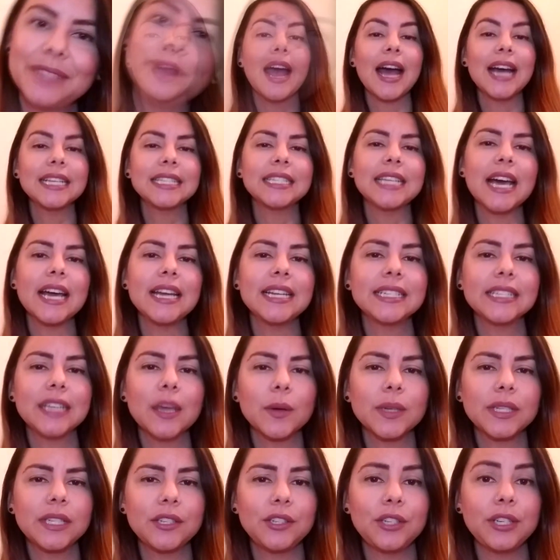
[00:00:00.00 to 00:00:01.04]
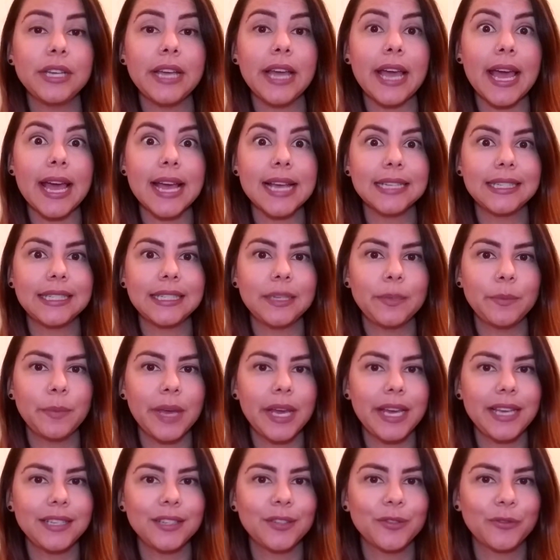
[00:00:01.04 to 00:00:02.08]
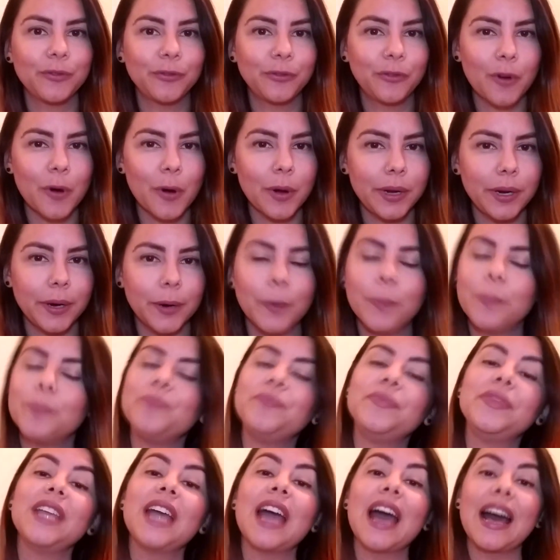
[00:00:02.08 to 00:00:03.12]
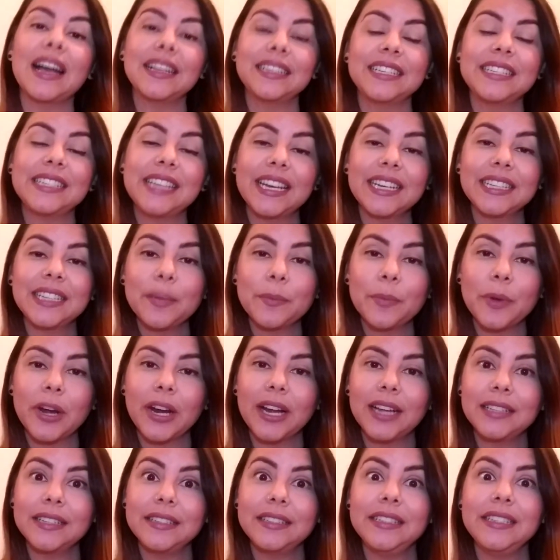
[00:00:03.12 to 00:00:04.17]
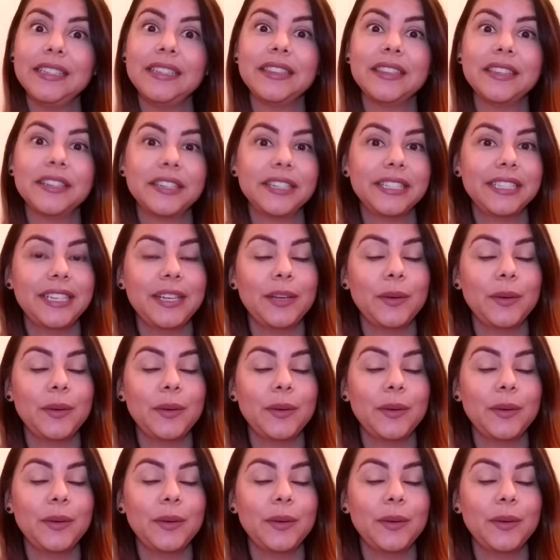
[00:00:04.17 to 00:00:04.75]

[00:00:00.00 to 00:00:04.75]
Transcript: As séries que eu assisti esse mês foram a terceira temporada de 13